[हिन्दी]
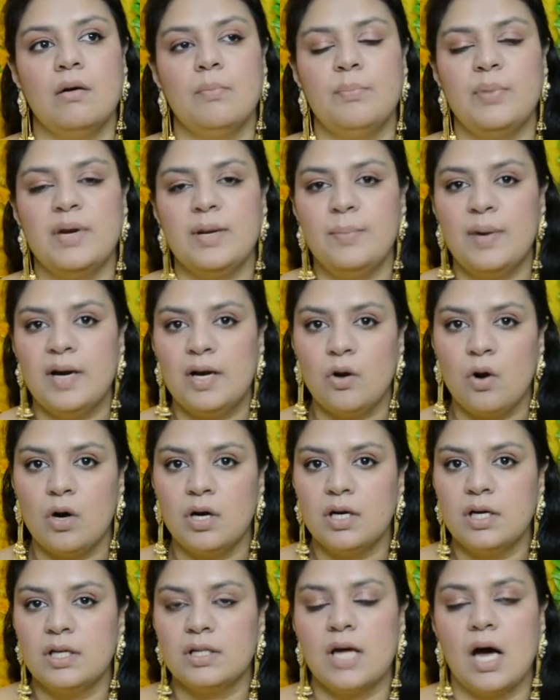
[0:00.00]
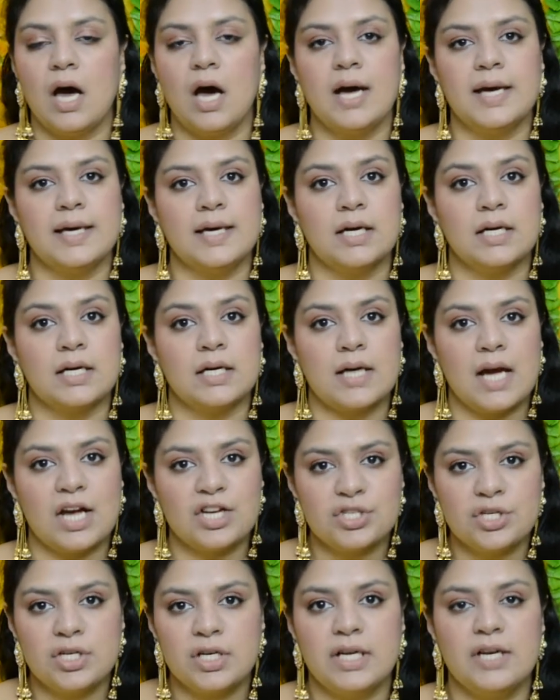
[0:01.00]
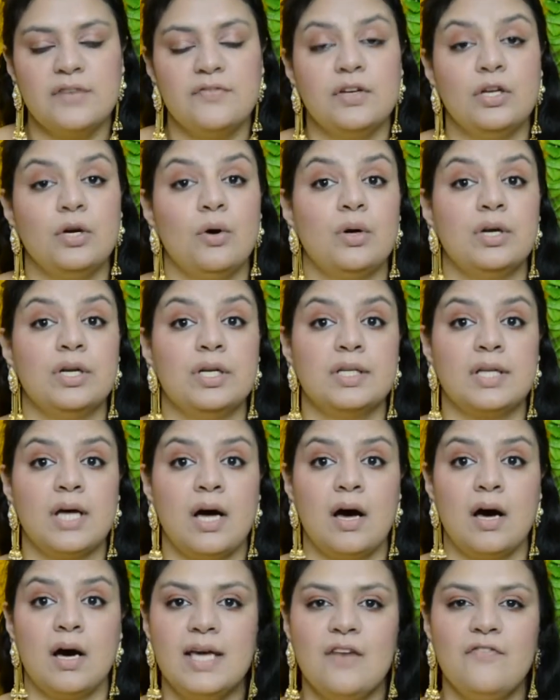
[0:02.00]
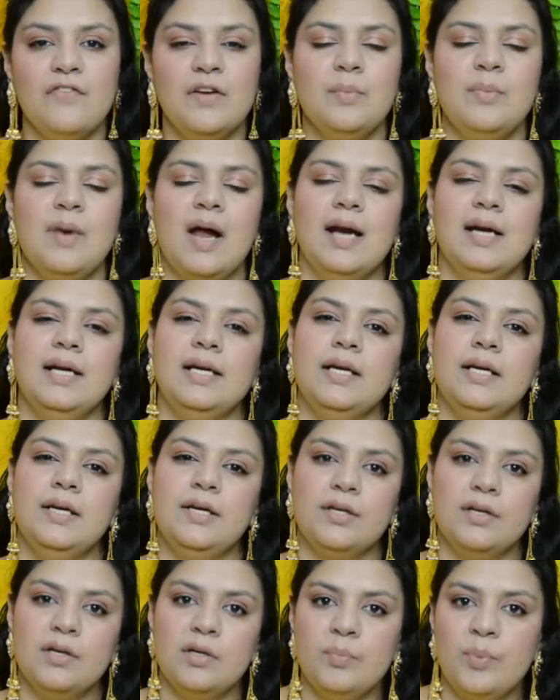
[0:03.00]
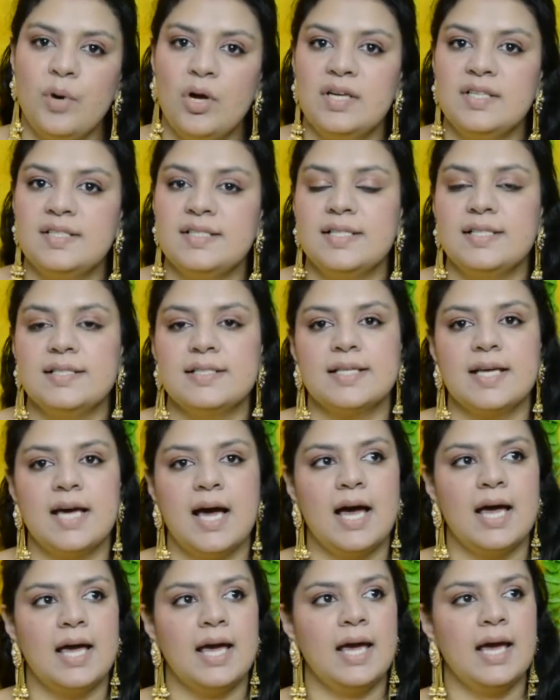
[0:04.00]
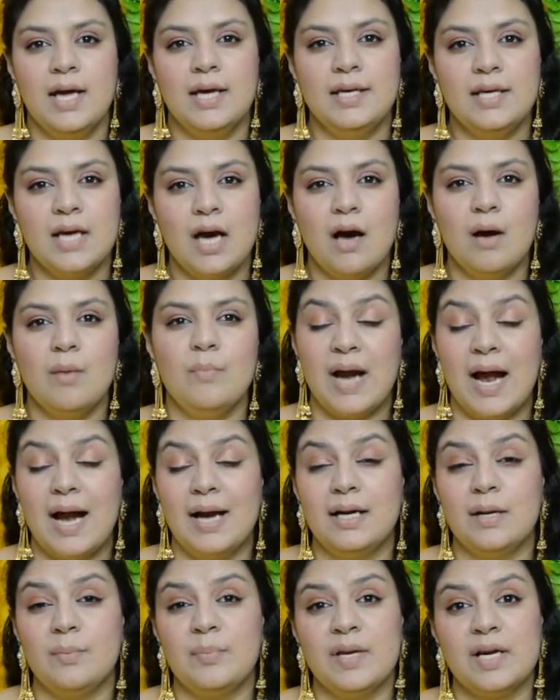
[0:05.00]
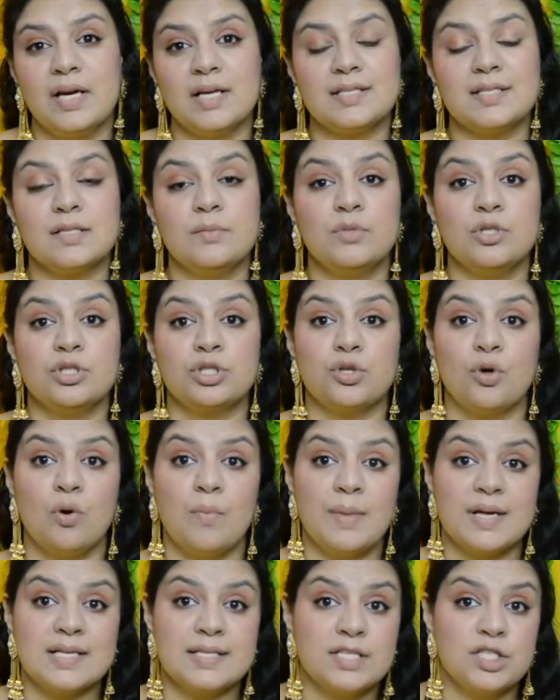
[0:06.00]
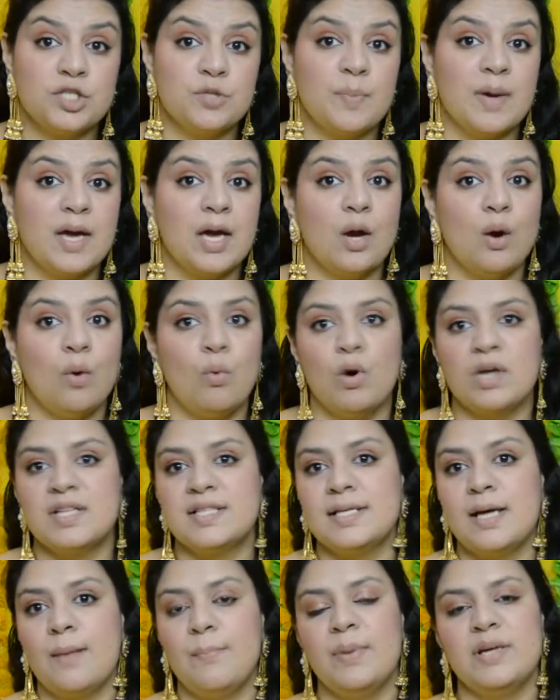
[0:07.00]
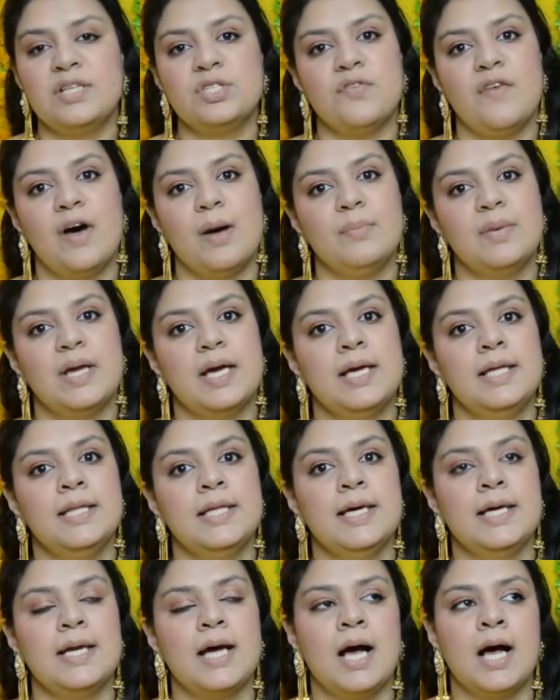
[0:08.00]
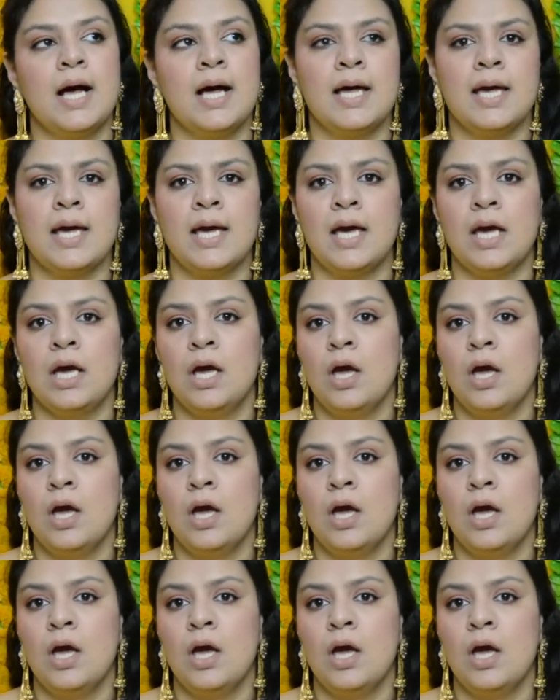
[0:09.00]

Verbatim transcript: प्रीपेड ऑर्डर था या कैश ऑन डिलीवरी ऑर्डर था या फिर ब्रांड की रिटर्न पॉलिसीज क्या है या ब्रांड अपने कस्टमर्स को मैसेज पे व्हाट्सएप पे जवाब नहीं दे रहा है